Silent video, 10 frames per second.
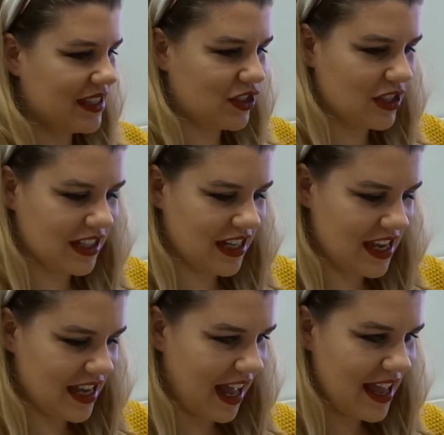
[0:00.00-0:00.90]
¡Esto es
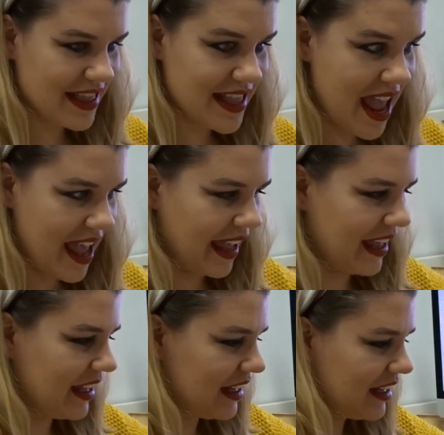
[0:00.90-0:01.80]
gigante!
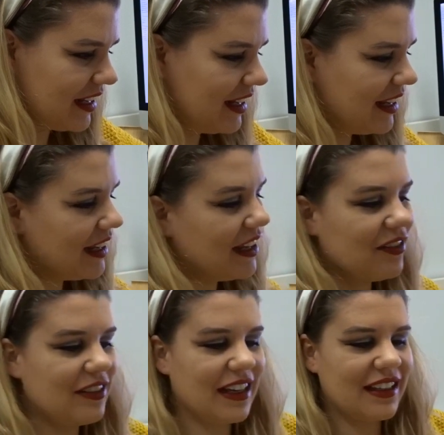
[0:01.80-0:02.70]

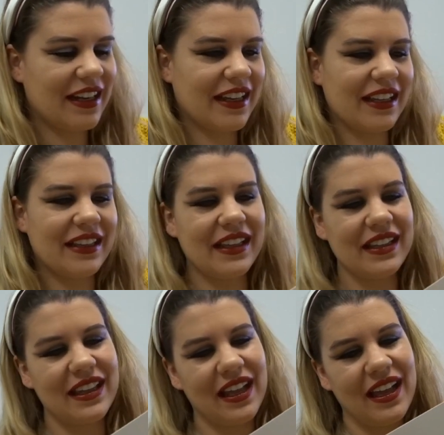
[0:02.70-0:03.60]
Una
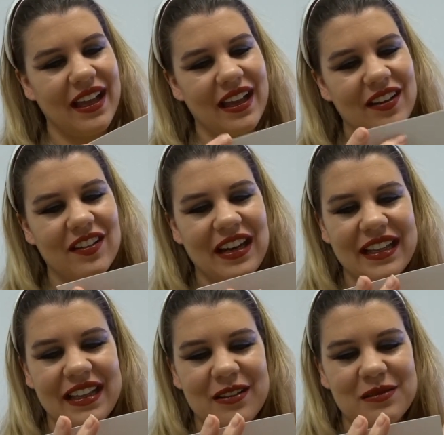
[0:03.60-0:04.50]
tarjetita.
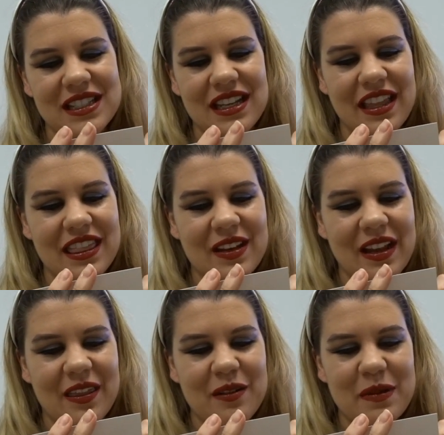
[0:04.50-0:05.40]
Hola, te hemos
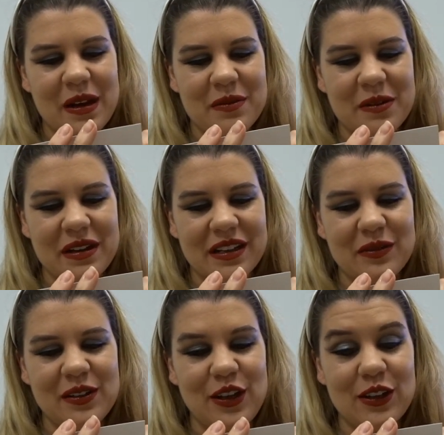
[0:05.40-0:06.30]
seleccionado para probar
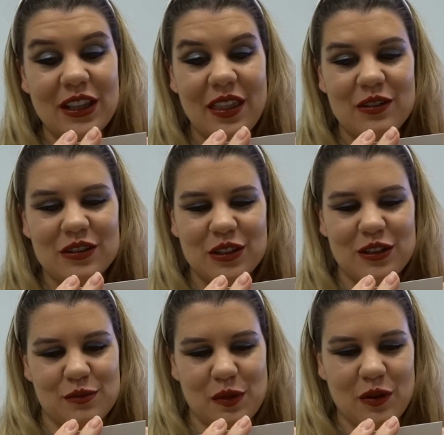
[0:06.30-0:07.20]
un lote de
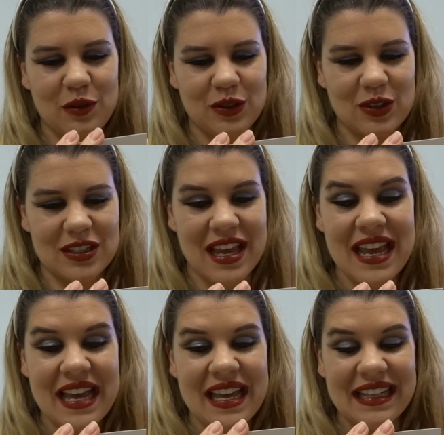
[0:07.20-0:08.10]
nuestros productos.
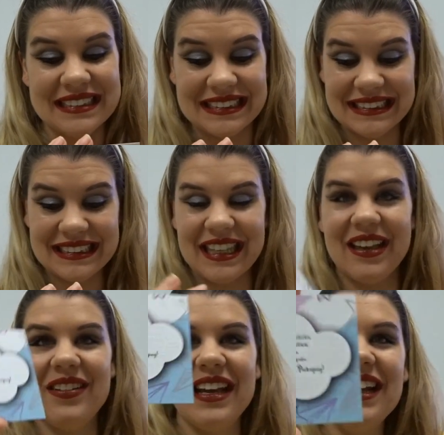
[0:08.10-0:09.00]
¡Uy, qué
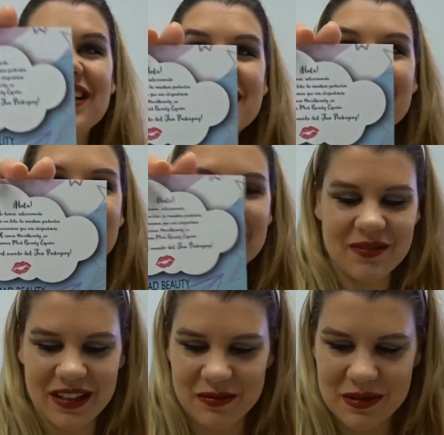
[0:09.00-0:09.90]
bien los chicos de
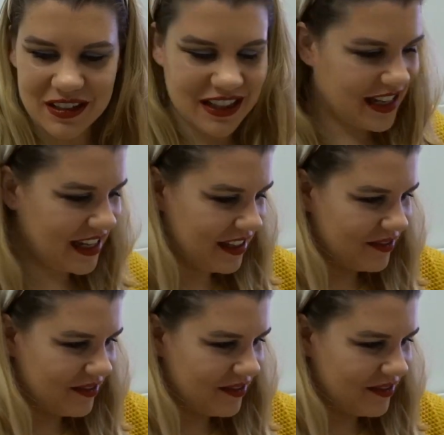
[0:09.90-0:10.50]
Mad Beauty!